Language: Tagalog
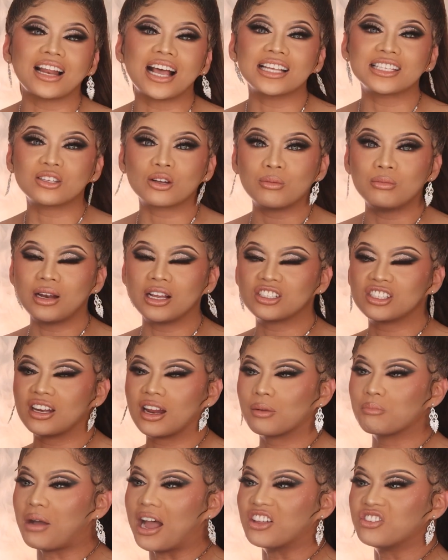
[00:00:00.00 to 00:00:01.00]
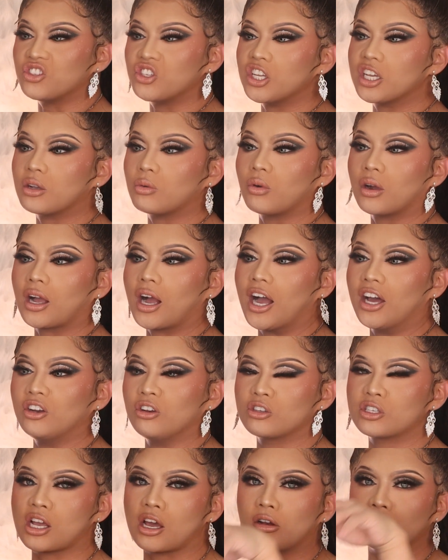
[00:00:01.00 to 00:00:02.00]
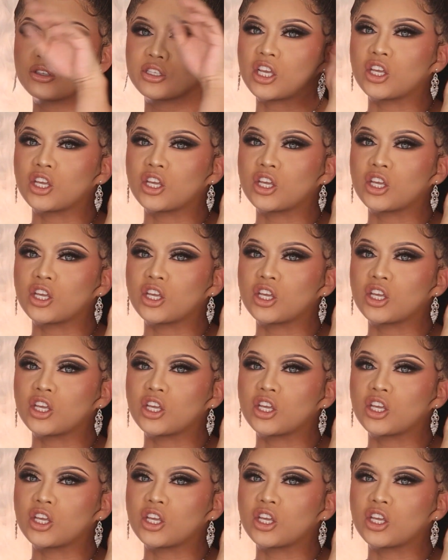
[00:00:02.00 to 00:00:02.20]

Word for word: classroom lang siya nag-magic. Huwag kang ano, shoutout